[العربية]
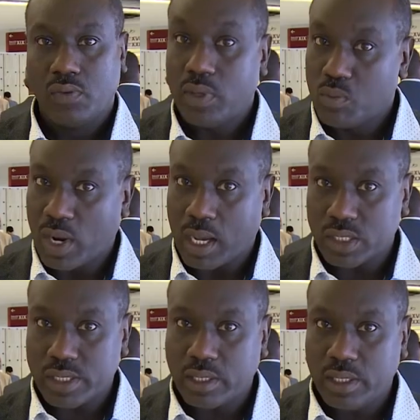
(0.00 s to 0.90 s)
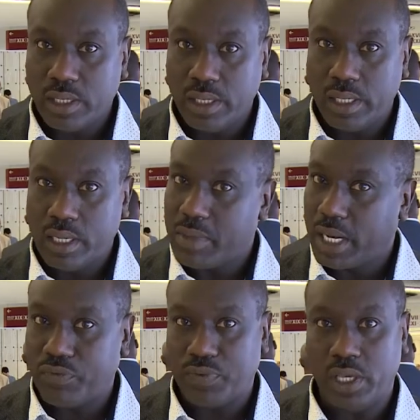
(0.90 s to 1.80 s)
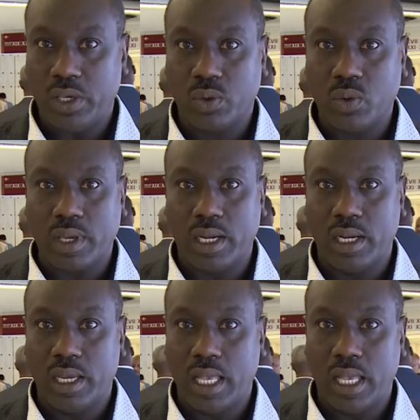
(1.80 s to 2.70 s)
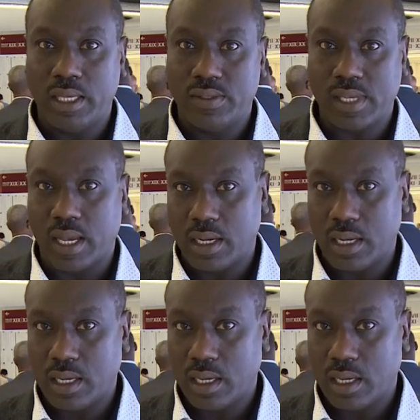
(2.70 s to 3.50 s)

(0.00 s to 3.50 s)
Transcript: في مناقشته لملف حقوق الإنسان